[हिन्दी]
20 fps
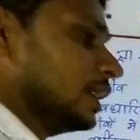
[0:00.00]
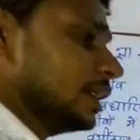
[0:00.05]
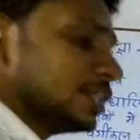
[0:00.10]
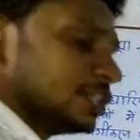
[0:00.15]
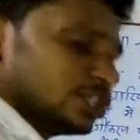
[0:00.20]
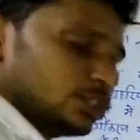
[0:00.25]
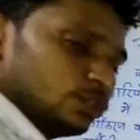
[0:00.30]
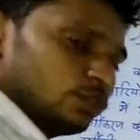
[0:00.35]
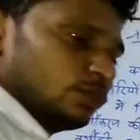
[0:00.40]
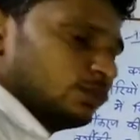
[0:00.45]

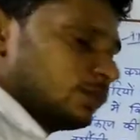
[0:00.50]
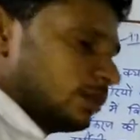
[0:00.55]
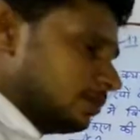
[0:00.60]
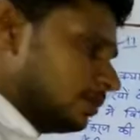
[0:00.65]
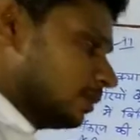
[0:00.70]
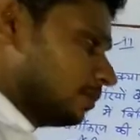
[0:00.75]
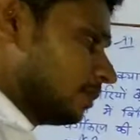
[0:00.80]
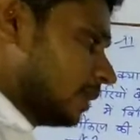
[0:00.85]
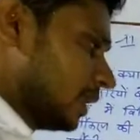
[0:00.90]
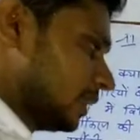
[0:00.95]
निर्जीवों में
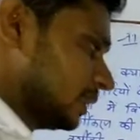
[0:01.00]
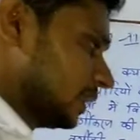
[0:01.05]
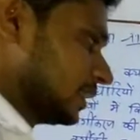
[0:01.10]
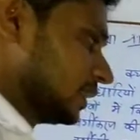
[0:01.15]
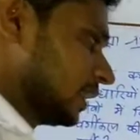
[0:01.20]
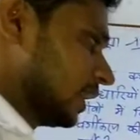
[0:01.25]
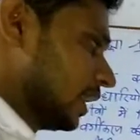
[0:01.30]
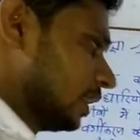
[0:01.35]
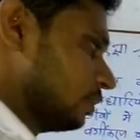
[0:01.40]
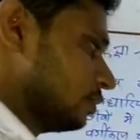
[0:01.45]
भी पाया
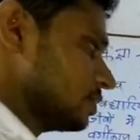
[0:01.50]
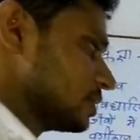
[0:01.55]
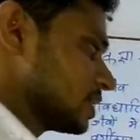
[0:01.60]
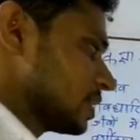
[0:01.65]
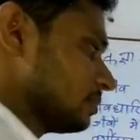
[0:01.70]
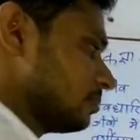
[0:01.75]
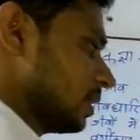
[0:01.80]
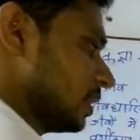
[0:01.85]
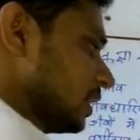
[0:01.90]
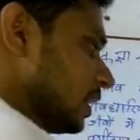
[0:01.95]
जाता है
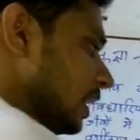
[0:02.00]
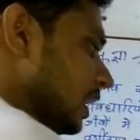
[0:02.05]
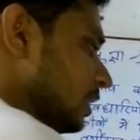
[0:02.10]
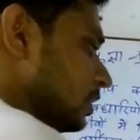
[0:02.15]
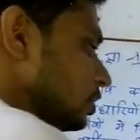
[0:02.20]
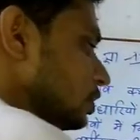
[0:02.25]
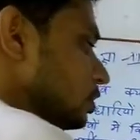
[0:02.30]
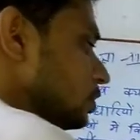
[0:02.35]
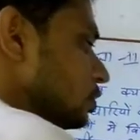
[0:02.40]
उसके बाद आया